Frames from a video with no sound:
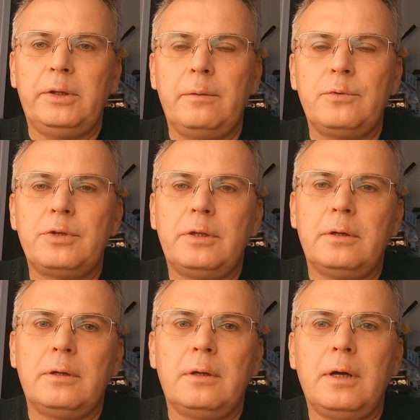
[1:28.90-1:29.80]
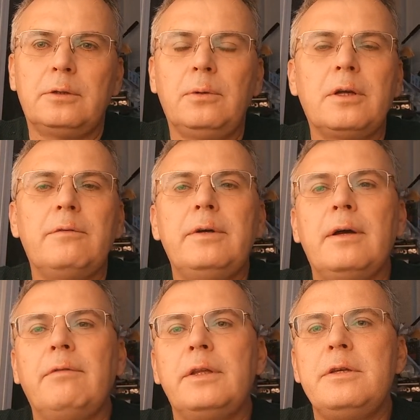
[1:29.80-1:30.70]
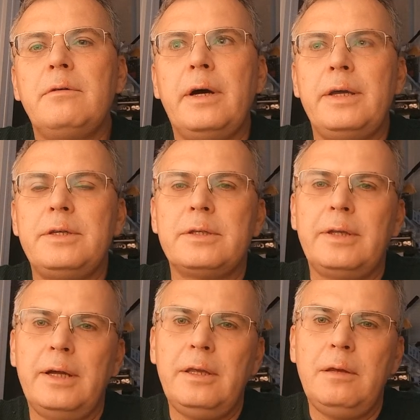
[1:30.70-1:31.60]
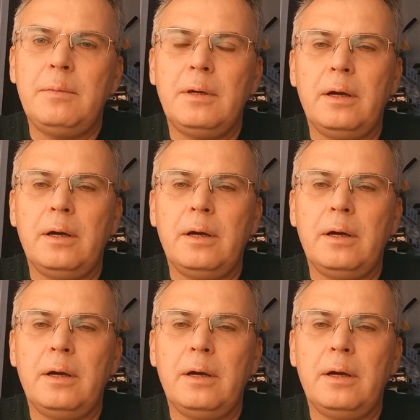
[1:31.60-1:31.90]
Потому что как только вы овладеваете знаниями,